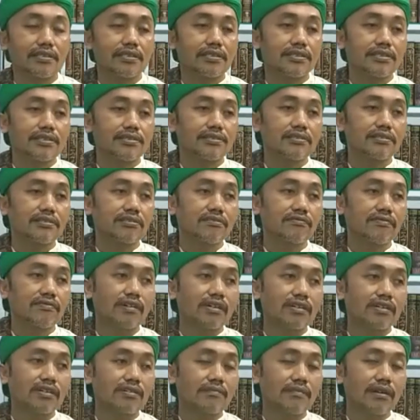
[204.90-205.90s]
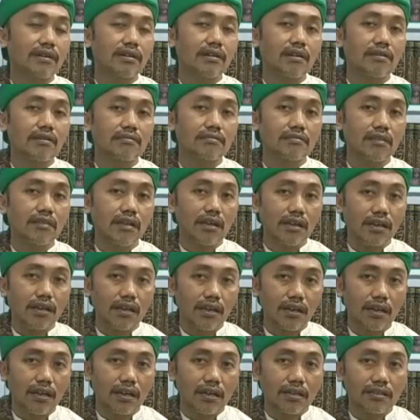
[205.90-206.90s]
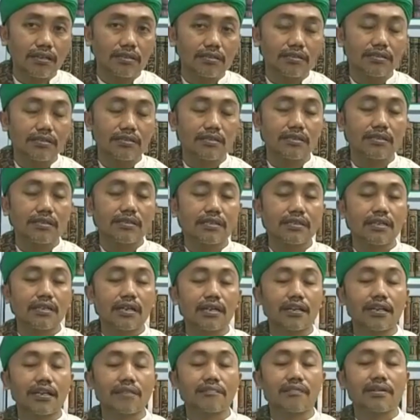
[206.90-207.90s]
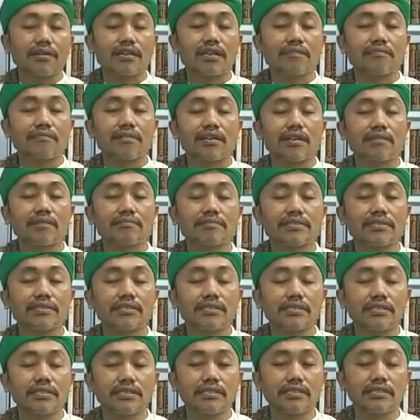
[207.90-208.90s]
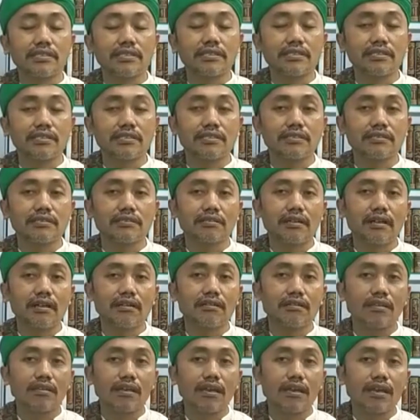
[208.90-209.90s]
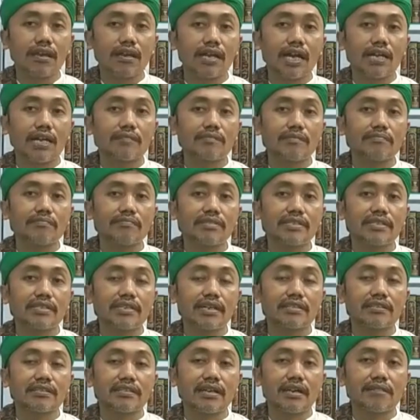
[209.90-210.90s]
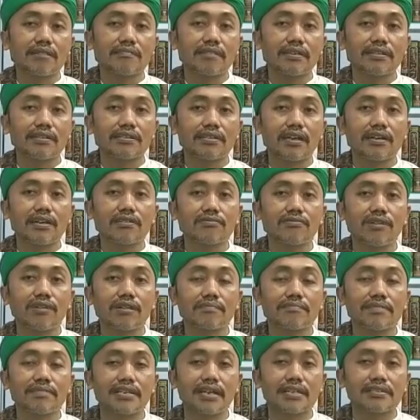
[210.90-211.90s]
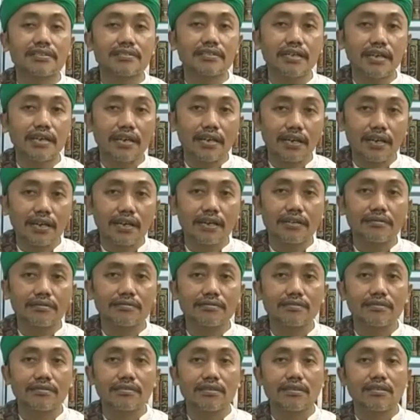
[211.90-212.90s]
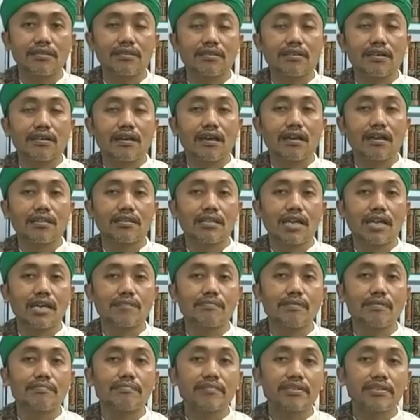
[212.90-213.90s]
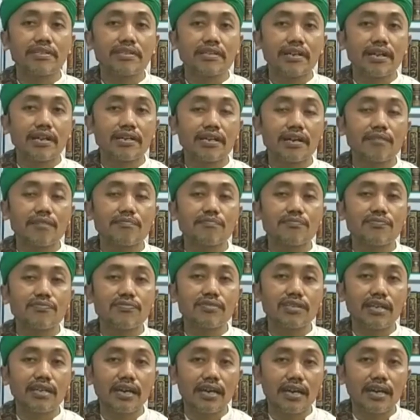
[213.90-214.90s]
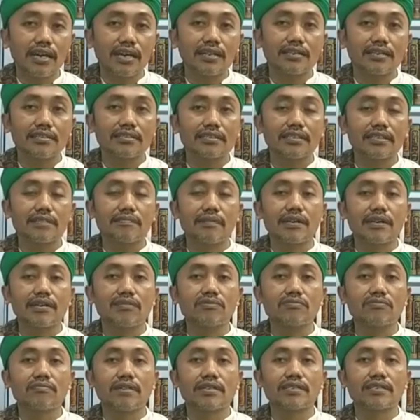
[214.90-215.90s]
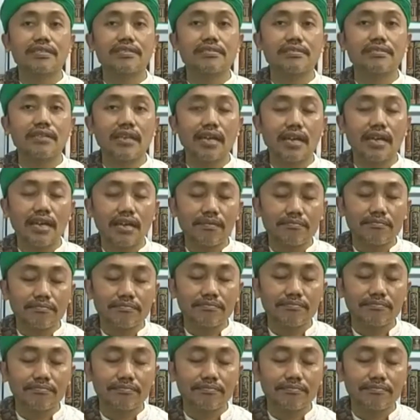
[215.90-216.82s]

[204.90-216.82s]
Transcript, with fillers: istighfar kepada Allah karena pada malam ini Allah akan memberikan rahmat yang luar biasa Allah memberikan ampunan kepada umat Islam